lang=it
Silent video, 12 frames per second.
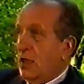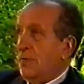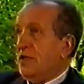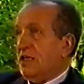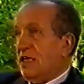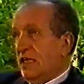
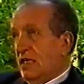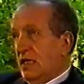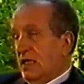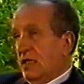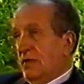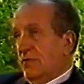
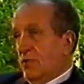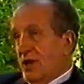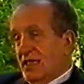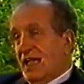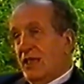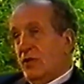perché
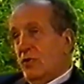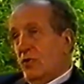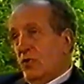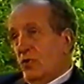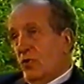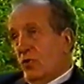
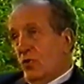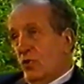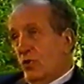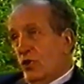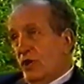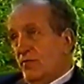guardando
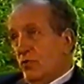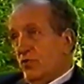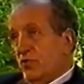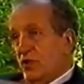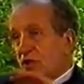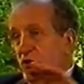
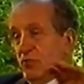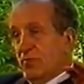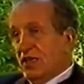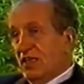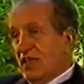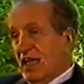l'evoluzione
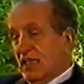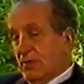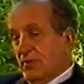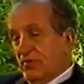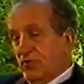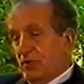dell'umanità a
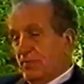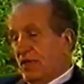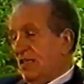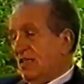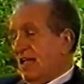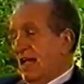dimensioni
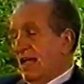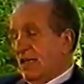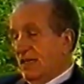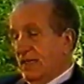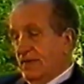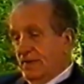
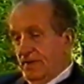planetarie,